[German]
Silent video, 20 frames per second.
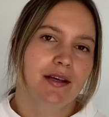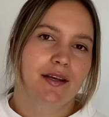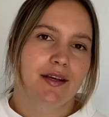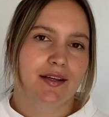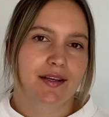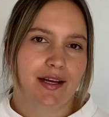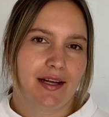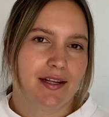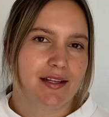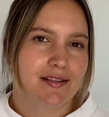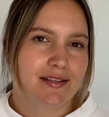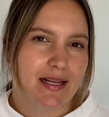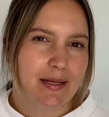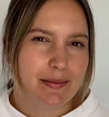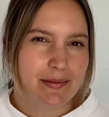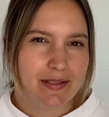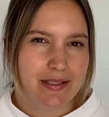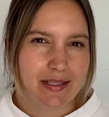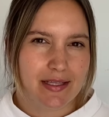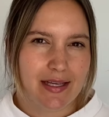in ein
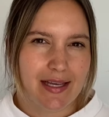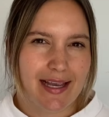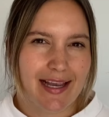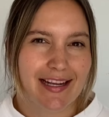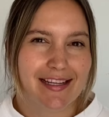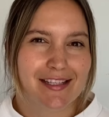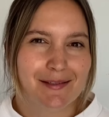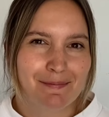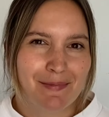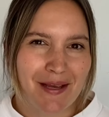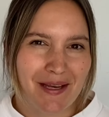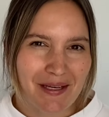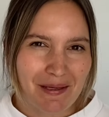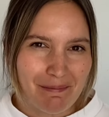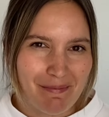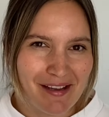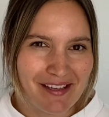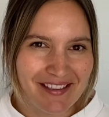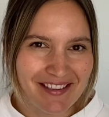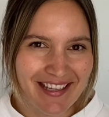
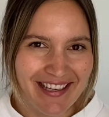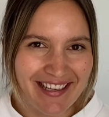Selbstexperiment.